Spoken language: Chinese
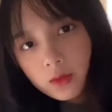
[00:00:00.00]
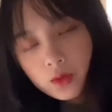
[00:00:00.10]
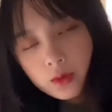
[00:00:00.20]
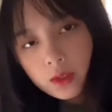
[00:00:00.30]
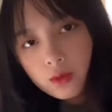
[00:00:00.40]
注
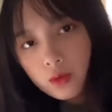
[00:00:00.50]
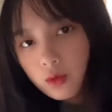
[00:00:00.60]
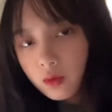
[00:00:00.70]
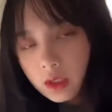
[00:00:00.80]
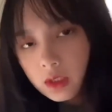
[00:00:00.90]
意做
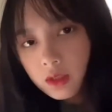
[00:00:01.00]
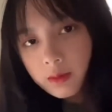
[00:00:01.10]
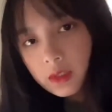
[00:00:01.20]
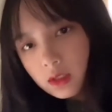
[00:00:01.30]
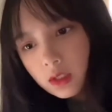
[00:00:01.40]
功课，你
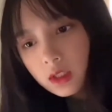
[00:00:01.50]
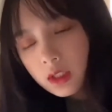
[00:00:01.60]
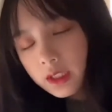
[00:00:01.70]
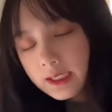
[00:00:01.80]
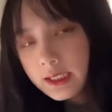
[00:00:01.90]
们可
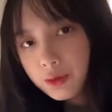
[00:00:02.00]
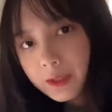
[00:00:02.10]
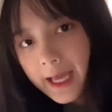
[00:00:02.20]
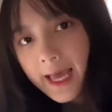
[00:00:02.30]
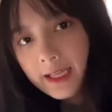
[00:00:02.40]
以自己去
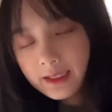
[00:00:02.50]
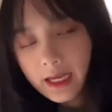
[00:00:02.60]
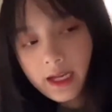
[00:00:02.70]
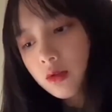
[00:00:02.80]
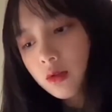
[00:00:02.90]
看一下。
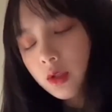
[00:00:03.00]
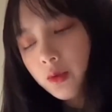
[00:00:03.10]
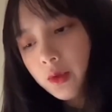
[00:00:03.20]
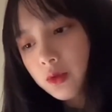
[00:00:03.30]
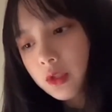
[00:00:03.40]
因为
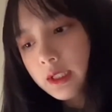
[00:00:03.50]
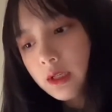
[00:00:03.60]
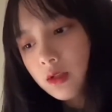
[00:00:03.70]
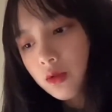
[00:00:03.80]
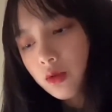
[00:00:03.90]
有十三
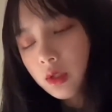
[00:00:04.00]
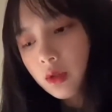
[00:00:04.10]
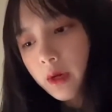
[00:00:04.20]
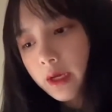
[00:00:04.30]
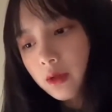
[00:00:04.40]
支，所以的
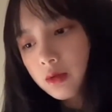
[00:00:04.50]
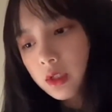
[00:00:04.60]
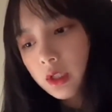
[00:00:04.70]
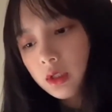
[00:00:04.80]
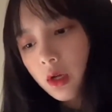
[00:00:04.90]
话有这
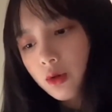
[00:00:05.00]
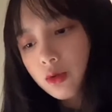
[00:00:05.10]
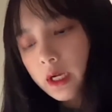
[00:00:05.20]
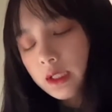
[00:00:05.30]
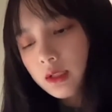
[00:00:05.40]
一套
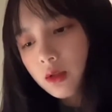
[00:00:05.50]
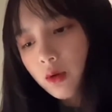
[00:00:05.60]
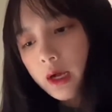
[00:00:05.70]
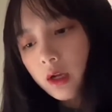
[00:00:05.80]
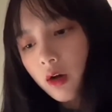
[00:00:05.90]
刷子的话，
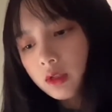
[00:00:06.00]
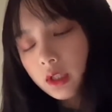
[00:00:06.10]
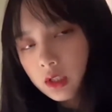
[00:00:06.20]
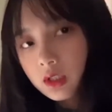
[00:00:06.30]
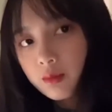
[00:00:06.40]
搞定一
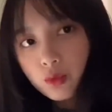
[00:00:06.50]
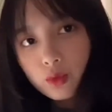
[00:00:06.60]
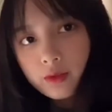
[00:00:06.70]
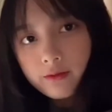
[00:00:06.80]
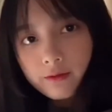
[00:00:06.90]
个不
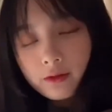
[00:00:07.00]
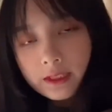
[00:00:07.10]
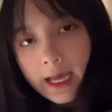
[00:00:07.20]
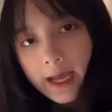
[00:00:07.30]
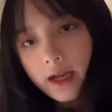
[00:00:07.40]
论复杂
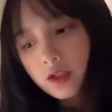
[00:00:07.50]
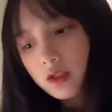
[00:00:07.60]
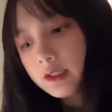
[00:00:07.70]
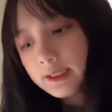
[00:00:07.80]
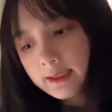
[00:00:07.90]
还是
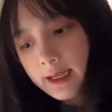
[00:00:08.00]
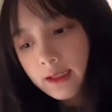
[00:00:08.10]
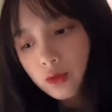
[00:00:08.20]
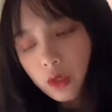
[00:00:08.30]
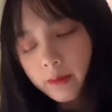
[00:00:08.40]
简单的
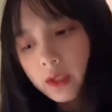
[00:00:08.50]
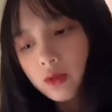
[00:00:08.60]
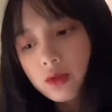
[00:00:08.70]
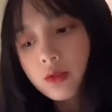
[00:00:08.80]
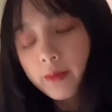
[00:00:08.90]
妆面都
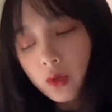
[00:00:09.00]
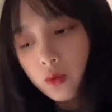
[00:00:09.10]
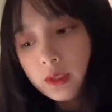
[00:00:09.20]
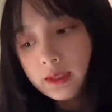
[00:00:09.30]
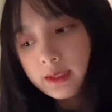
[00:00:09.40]
是没有
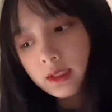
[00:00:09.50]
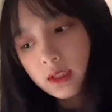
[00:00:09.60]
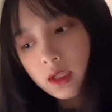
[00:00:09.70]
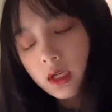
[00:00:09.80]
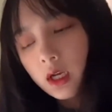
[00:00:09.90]
问题的。
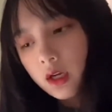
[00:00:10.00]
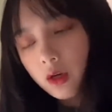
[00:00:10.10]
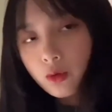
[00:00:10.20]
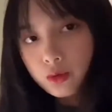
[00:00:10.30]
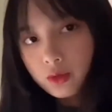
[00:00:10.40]
然后
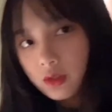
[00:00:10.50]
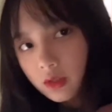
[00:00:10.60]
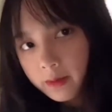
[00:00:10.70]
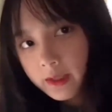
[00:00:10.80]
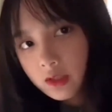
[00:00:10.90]
我觉得特
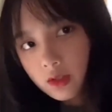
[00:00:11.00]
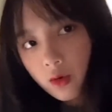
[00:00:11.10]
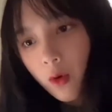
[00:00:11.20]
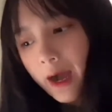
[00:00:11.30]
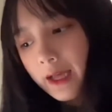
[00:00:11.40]
别值得
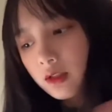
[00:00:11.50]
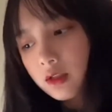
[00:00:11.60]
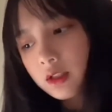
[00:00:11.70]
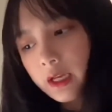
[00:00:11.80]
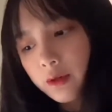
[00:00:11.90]
夸的是，
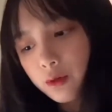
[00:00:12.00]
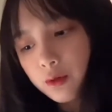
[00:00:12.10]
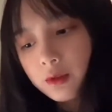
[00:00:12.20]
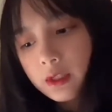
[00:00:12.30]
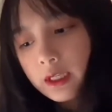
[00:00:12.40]
它有
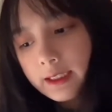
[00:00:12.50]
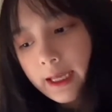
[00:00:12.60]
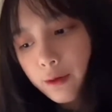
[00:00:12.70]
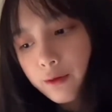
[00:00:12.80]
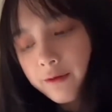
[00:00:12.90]
它
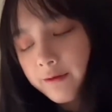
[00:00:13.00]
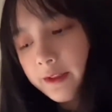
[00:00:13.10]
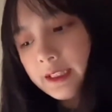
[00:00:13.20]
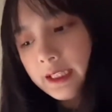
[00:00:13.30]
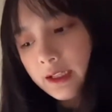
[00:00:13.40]
有粉
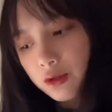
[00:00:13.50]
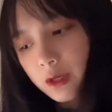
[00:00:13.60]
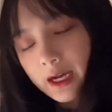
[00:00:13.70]
底刷，